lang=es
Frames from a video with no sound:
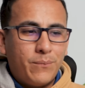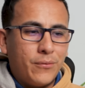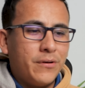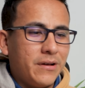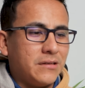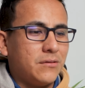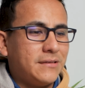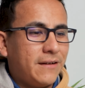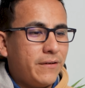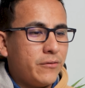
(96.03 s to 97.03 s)
por estos
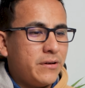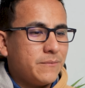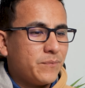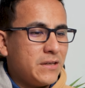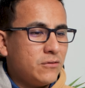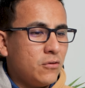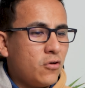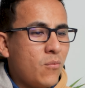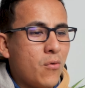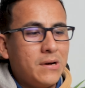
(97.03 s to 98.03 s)
estafadores y son
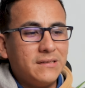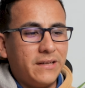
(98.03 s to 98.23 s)
como unas